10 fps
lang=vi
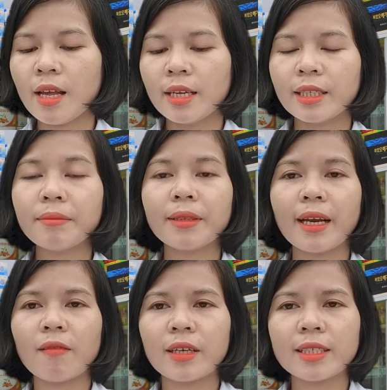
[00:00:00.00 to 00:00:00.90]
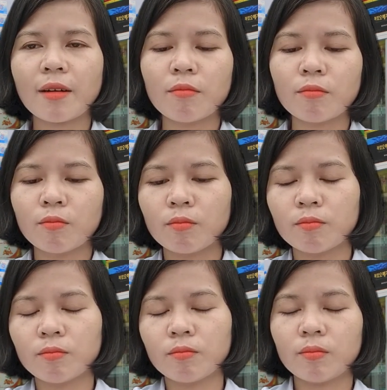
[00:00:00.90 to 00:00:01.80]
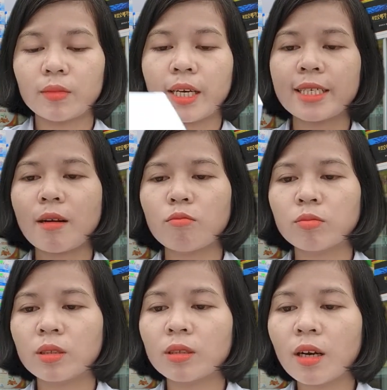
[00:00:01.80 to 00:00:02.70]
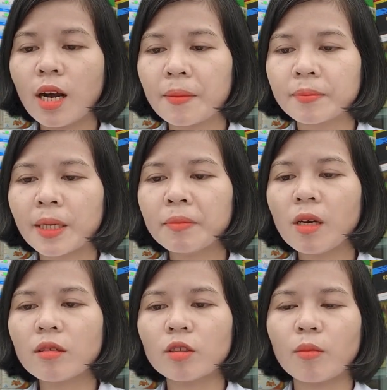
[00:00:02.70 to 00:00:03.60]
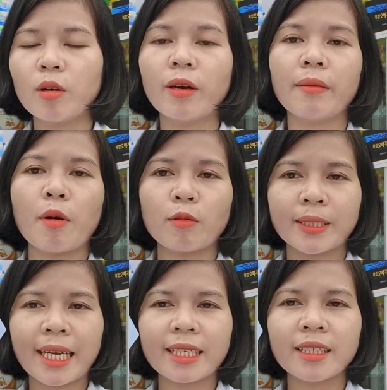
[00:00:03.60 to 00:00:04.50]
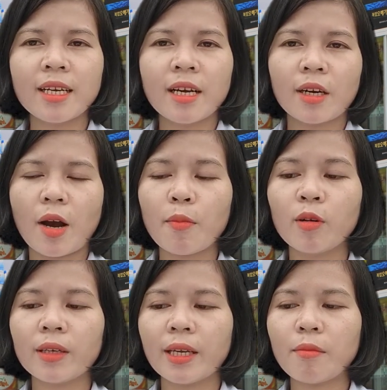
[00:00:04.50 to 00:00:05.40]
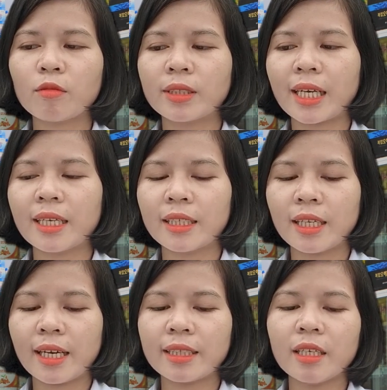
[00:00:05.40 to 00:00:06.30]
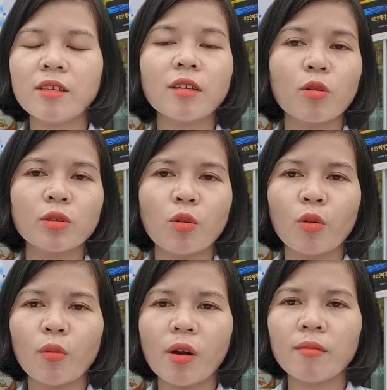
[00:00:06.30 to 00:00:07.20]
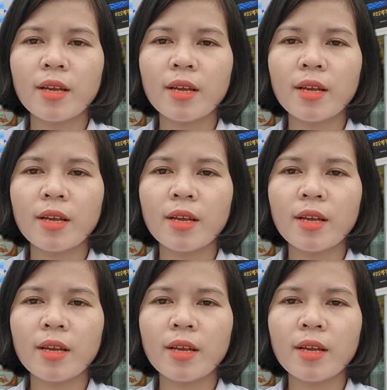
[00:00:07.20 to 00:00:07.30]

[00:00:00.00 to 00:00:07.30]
tiếp theo là cái dòng cái dòng dưỡng ẩm cấp nước cho mọi người màu xanh đó mọi người thấy màu xanh là sẽ đã thấy nước luôn rồi đúng không